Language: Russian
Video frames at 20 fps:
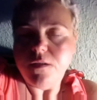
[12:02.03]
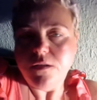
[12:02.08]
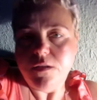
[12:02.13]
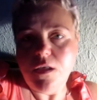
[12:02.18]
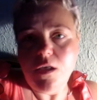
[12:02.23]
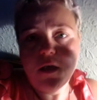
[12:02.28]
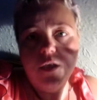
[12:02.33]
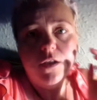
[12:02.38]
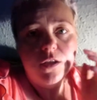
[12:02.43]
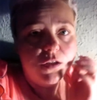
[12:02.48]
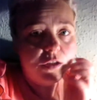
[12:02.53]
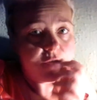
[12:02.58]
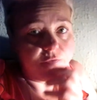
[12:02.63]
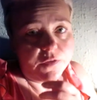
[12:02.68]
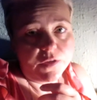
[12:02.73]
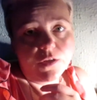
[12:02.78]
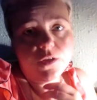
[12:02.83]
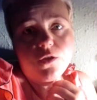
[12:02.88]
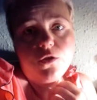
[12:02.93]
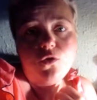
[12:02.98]
Залезешь в
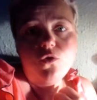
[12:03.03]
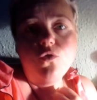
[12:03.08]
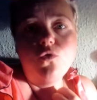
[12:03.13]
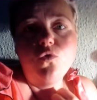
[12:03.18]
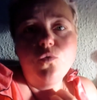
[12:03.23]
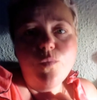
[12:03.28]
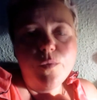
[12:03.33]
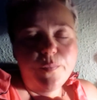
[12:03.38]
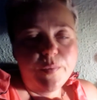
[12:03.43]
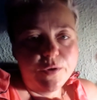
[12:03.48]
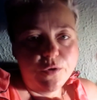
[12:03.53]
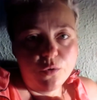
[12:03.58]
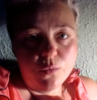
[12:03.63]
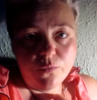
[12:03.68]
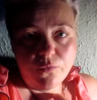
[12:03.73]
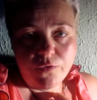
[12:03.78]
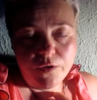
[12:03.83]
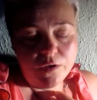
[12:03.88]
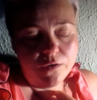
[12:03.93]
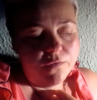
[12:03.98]
этот YouTube и потом
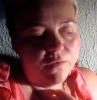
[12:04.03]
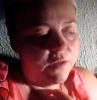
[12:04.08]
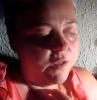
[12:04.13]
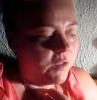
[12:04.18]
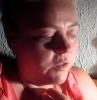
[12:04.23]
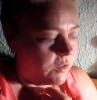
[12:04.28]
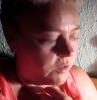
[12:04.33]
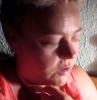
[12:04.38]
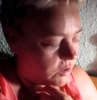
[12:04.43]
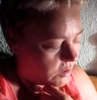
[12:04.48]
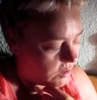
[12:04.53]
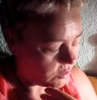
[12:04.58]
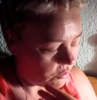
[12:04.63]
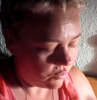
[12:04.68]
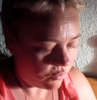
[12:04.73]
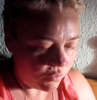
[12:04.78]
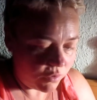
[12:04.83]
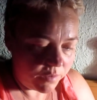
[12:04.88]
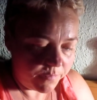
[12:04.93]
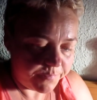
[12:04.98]
фиг вылезешь
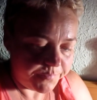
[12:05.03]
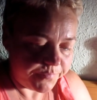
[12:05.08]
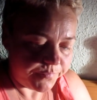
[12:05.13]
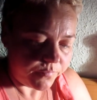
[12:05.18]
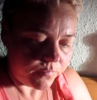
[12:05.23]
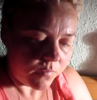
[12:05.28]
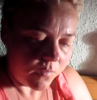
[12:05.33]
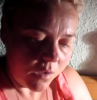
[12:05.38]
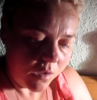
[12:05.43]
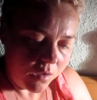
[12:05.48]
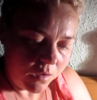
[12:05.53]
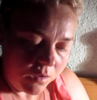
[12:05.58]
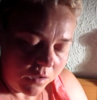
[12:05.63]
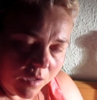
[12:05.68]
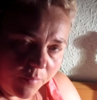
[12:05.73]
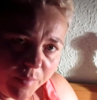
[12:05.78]
оттуда. Я